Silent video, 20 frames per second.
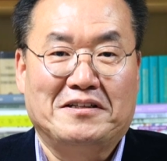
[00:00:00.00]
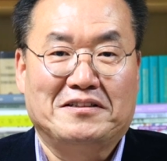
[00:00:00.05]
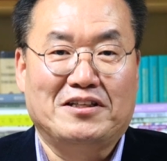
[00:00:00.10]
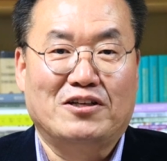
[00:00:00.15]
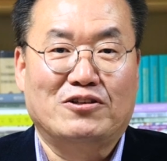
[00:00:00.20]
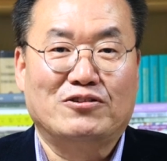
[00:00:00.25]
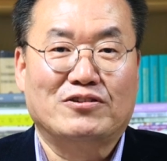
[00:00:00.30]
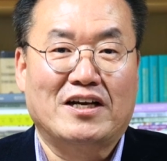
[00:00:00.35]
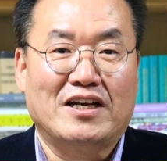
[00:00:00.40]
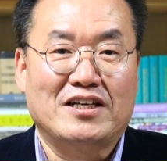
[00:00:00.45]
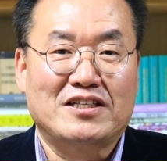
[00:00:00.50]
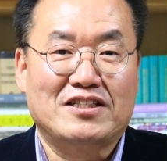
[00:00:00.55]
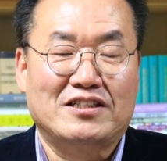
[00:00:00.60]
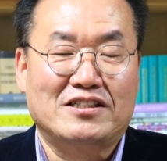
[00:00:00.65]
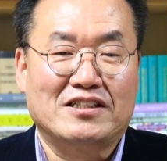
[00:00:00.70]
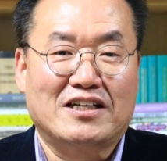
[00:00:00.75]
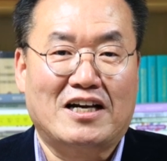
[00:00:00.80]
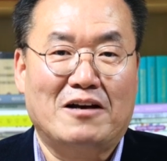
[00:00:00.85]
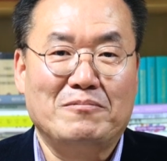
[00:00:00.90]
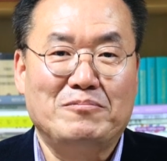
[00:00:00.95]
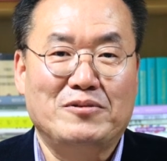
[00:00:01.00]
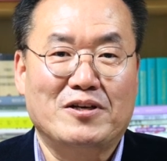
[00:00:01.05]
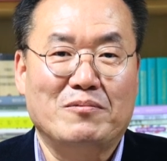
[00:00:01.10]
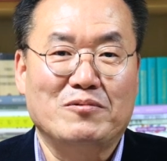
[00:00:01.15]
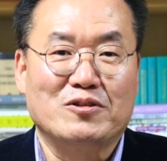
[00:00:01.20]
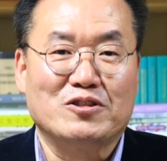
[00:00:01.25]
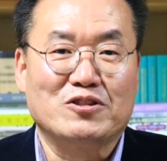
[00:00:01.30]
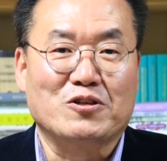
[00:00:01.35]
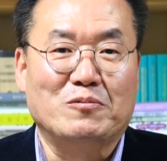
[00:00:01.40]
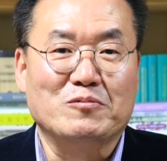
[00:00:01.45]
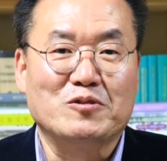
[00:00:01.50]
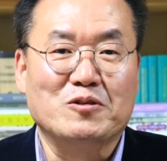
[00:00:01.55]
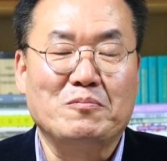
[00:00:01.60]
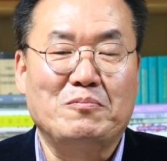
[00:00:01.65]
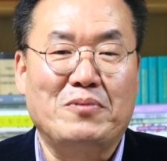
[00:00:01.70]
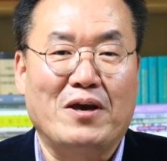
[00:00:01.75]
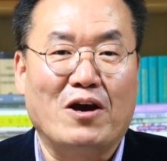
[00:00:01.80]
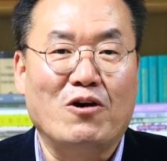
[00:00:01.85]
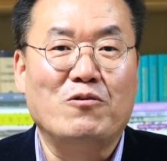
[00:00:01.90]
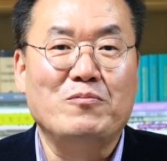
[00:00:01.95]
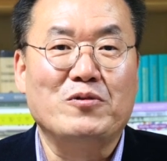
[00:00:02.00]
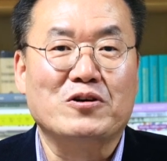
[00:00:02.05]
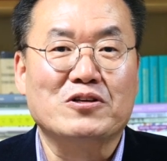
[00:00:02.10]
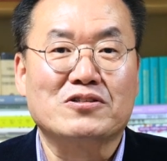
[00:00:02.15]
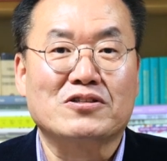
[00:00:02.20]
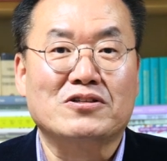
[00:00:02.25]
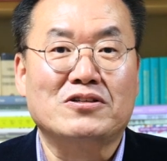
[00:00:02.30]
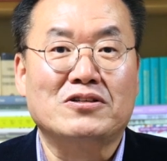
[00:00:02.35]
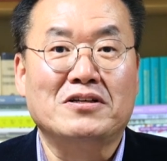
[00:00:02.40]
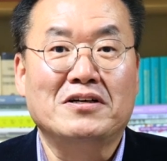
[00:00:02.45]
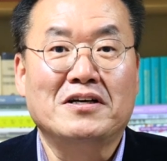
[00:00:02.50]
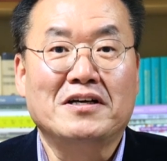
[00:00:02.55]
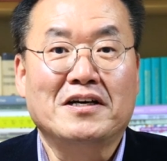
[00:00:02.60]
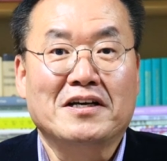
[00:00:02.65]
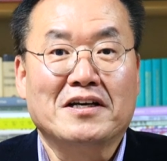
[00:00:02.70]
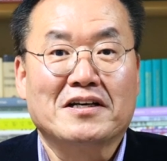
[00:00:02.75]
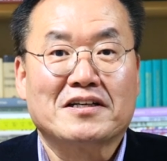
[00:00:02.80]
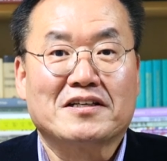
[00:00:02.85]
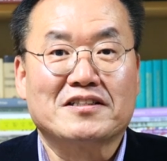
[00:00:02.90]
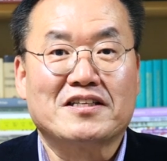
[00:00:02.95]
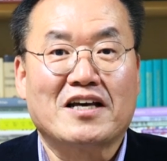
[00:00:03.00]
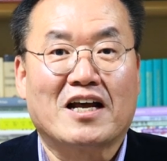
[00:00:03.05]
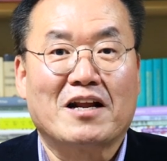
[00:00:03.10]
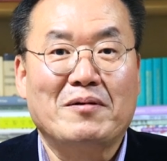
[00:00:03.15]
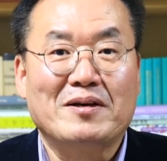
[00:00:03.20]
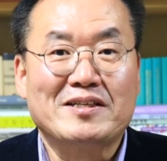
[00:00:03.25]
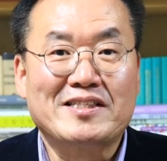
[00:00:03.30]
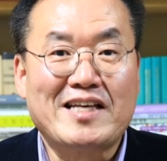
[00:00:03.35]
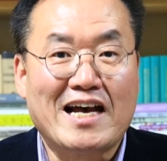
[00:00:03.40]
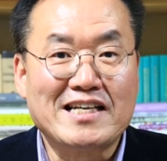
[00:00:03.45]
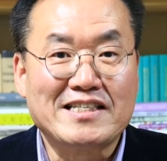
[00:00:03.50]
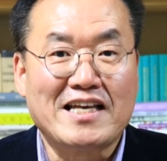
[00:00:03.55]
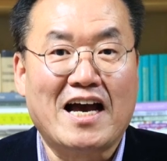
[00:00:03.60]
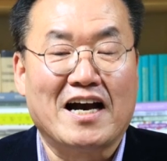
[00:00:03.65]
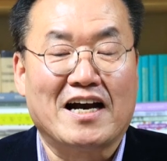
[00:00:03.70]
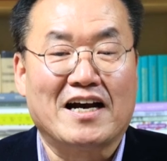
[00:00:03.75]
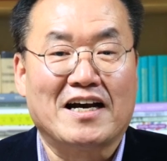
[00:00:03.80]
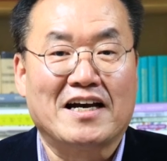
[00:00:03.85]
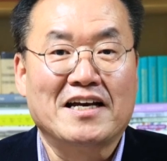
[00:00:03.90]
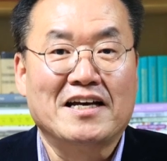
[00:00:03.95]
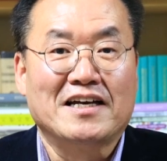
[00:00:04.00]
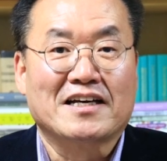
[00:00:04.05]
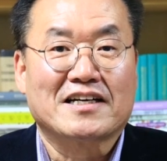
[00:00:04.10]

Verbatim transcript: 네루다의 시를 카피하면서 점점 배우면서 그 사람의 사상,